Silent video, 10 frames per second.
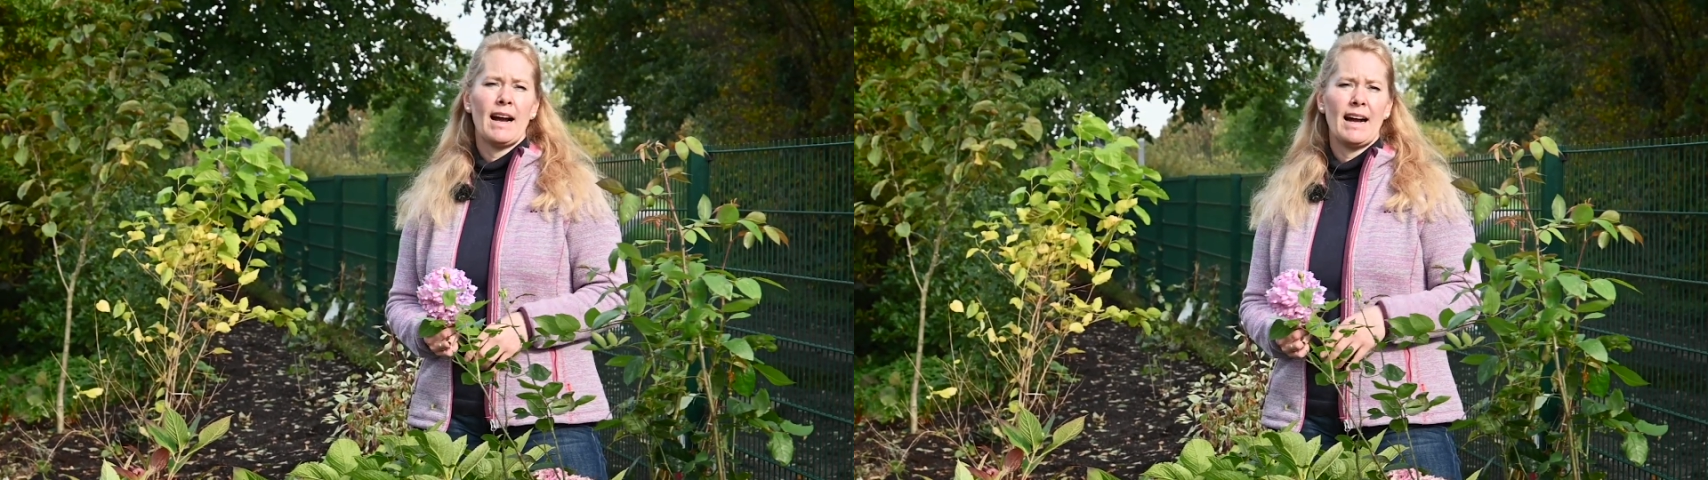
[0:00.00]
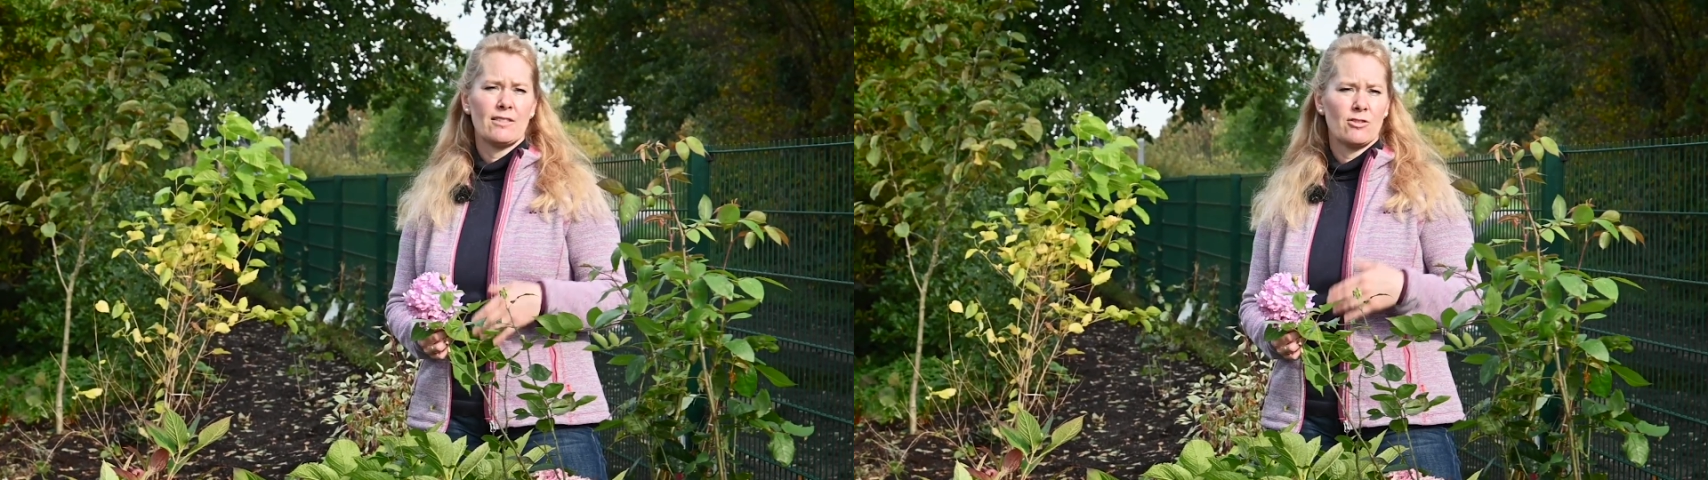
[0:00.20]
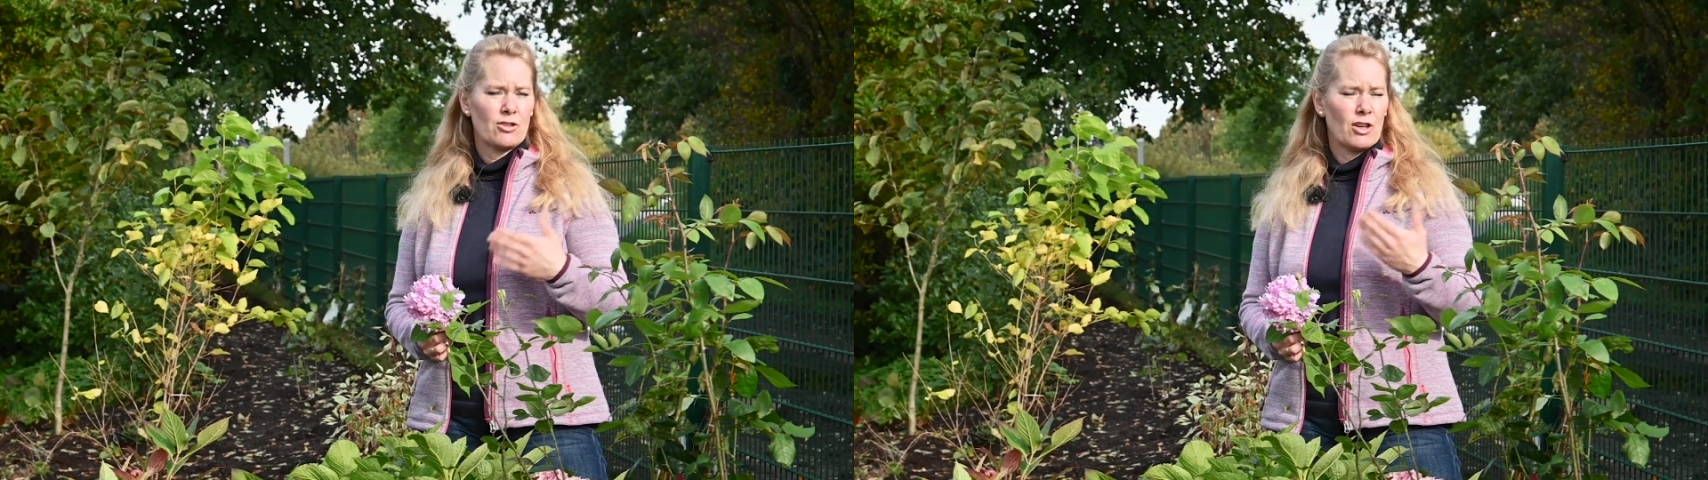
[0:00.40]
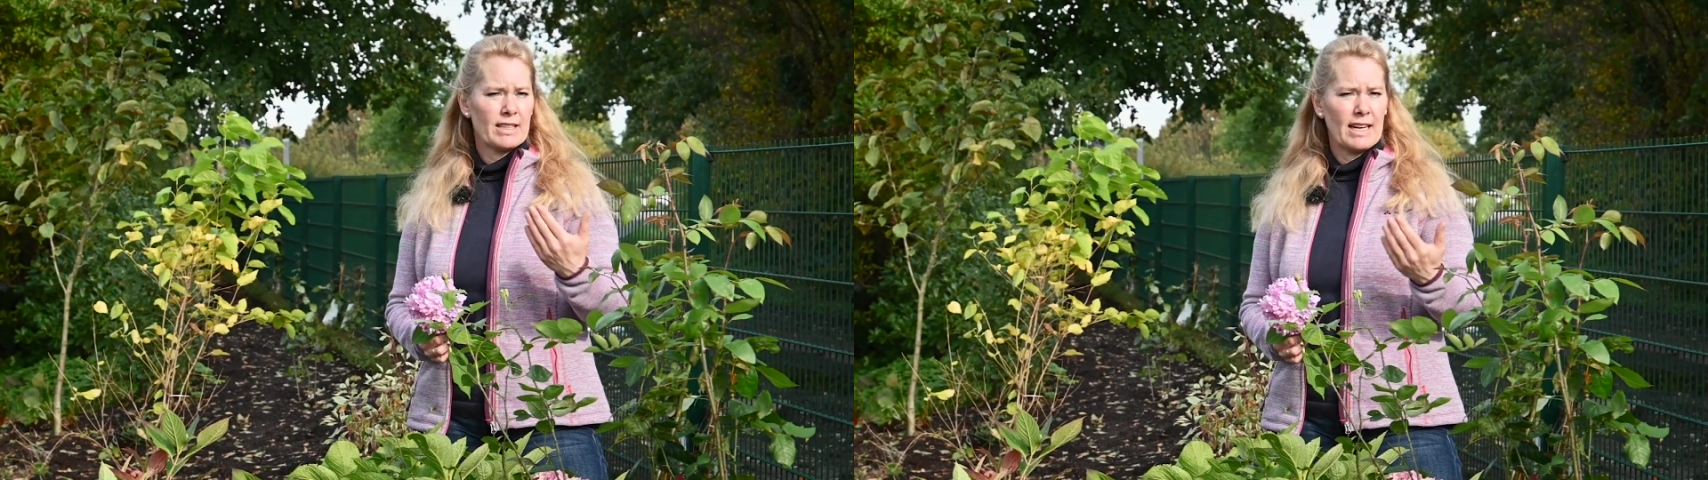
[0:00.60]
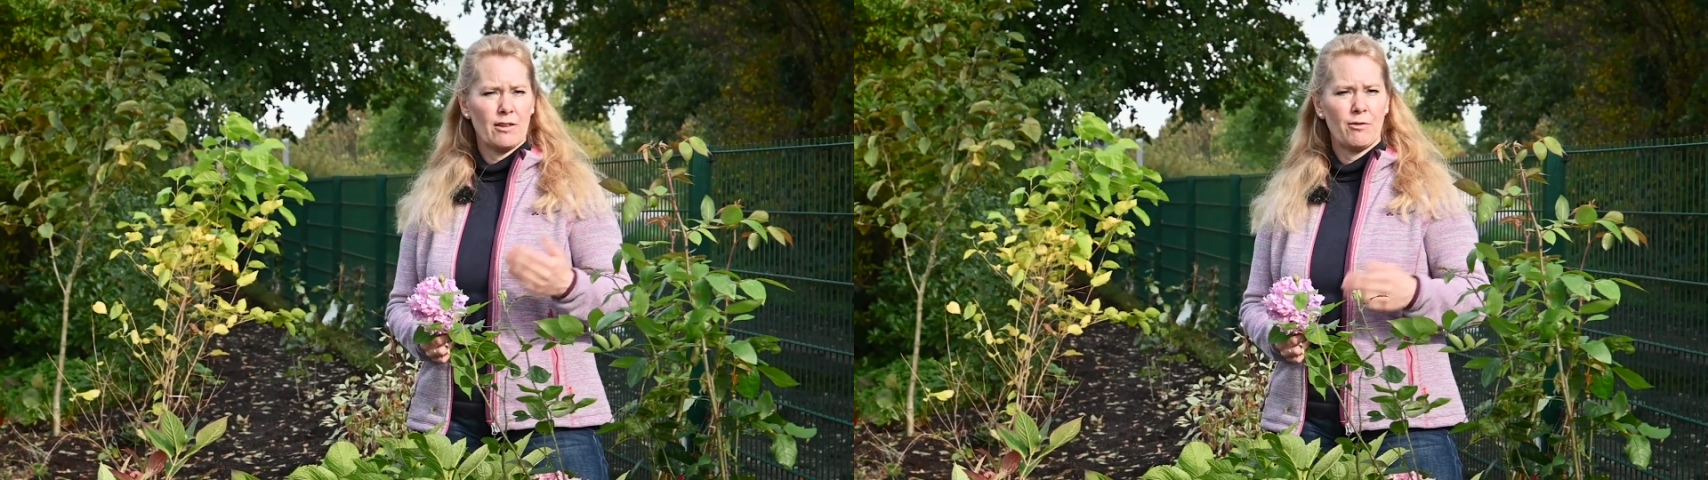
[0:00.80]
Also
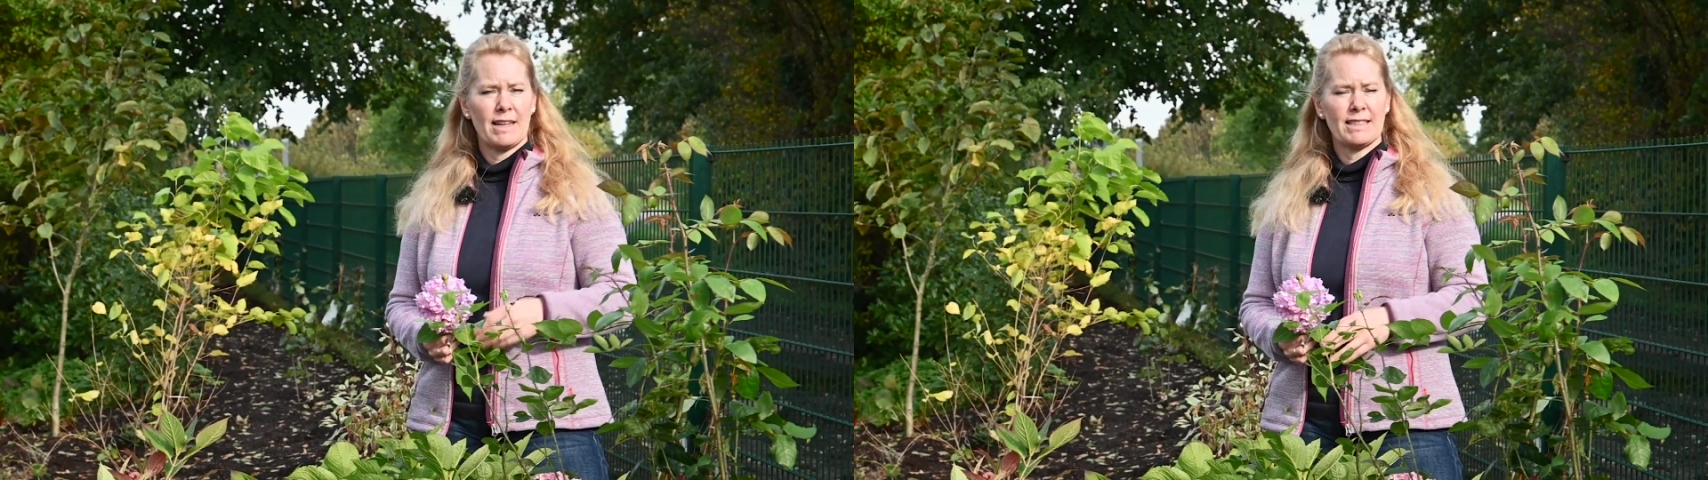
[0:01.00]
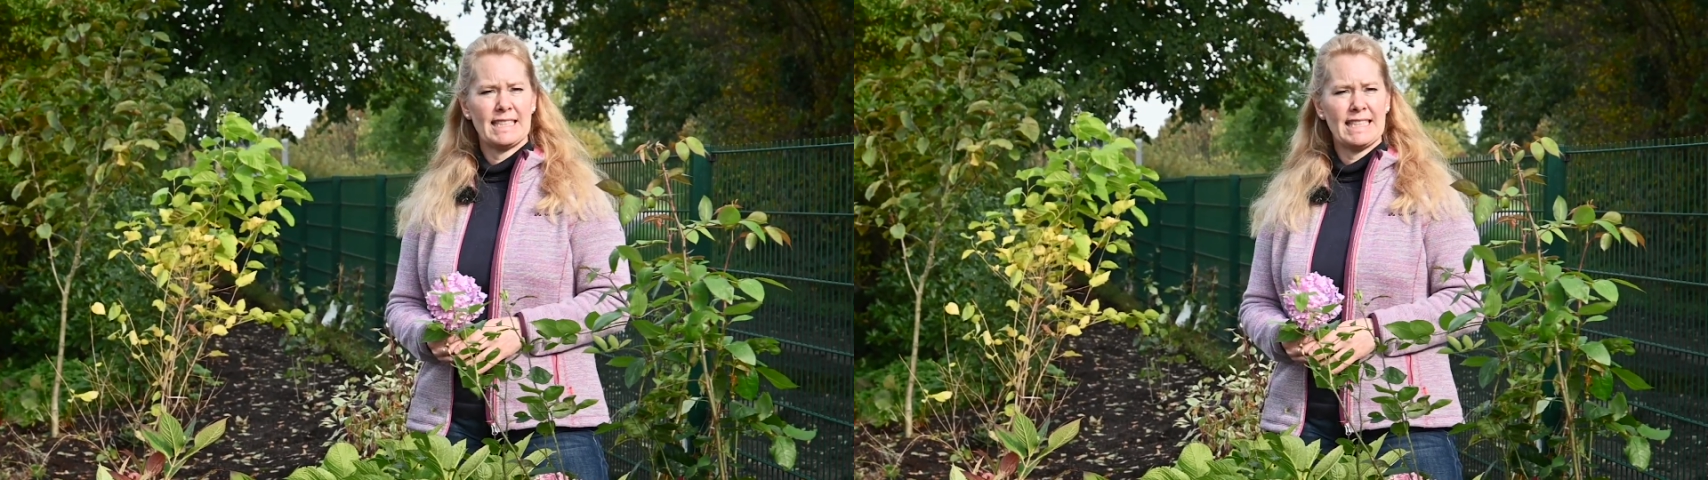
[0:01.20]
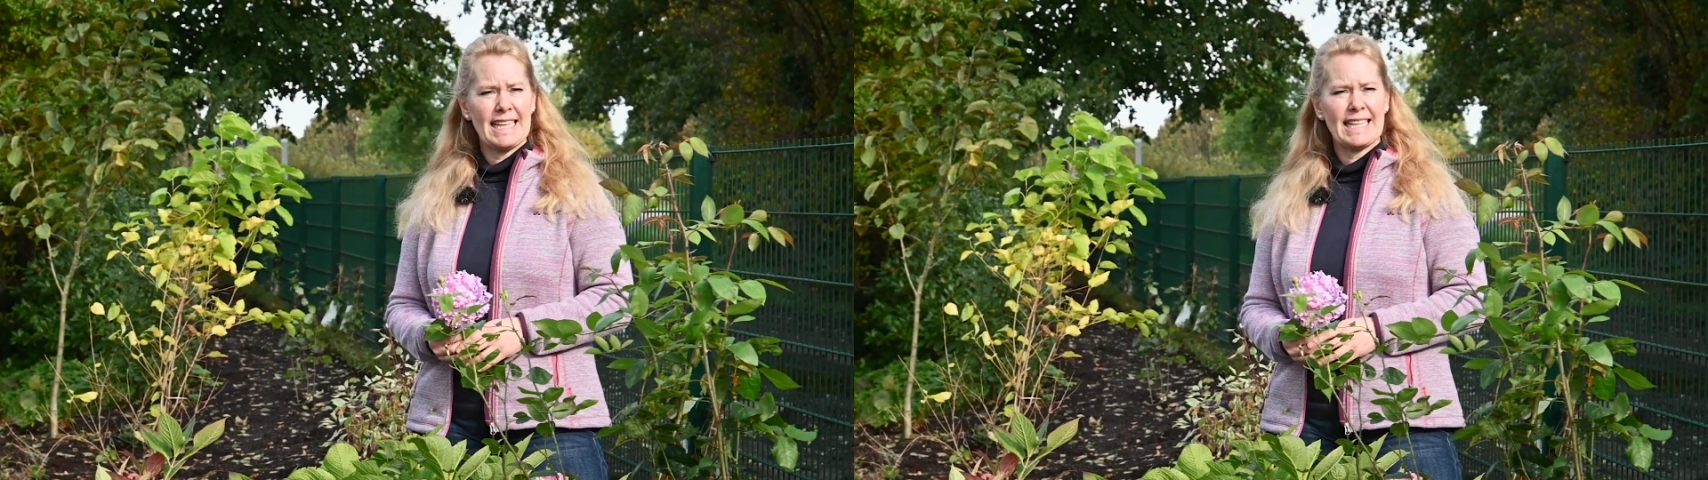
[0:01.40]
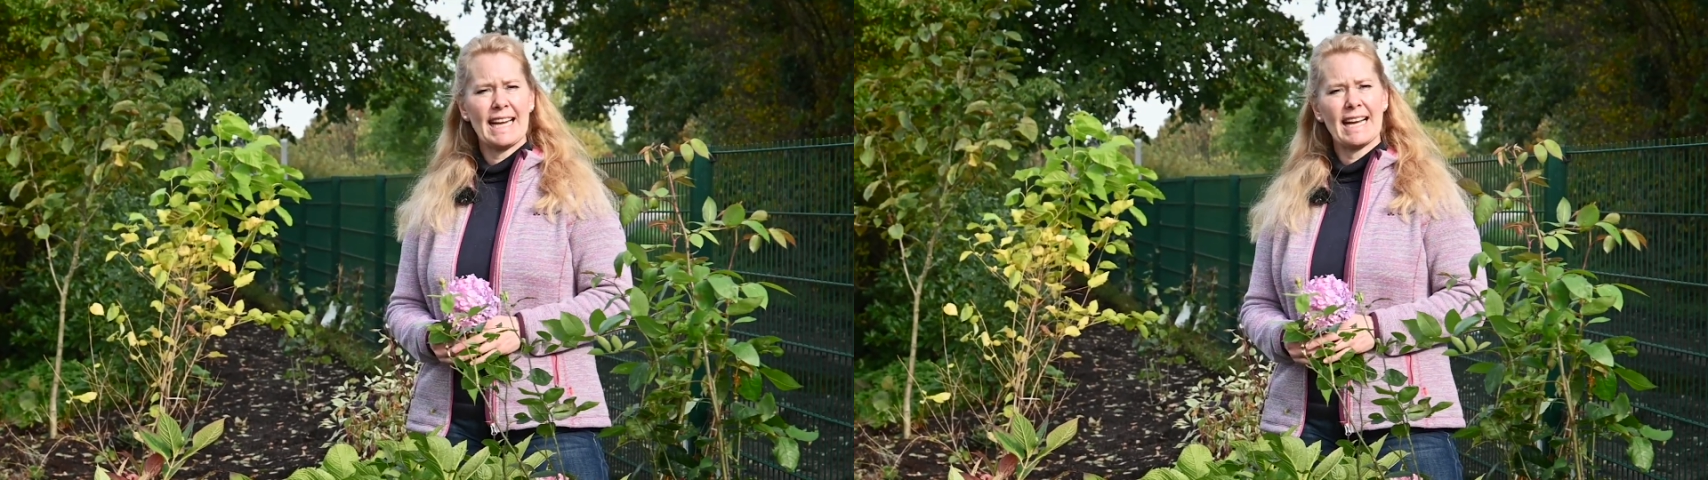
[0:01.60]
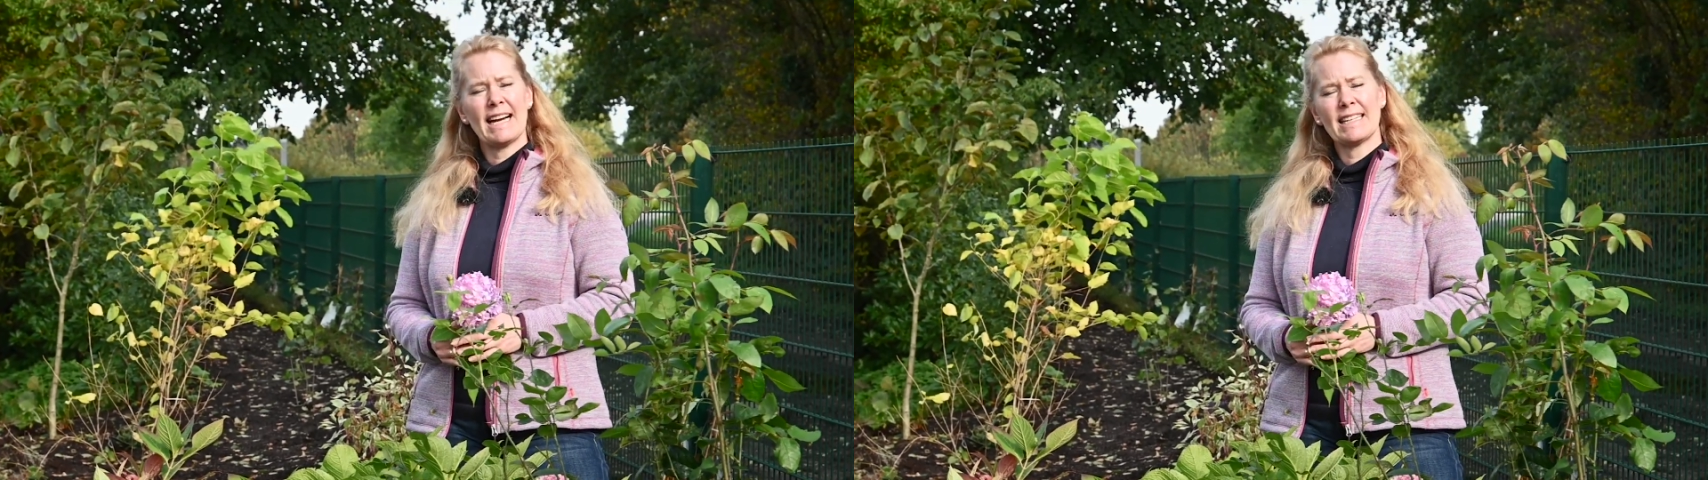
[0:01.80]
sollte eine Pflanze nicht
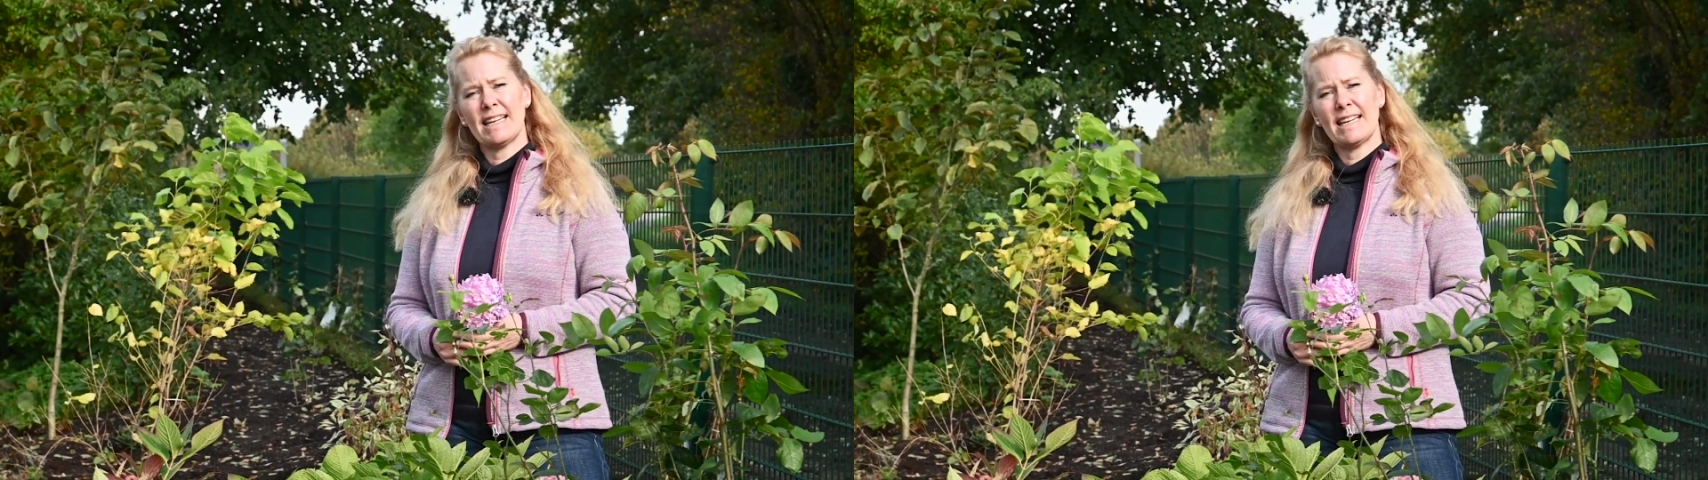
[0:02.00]
länger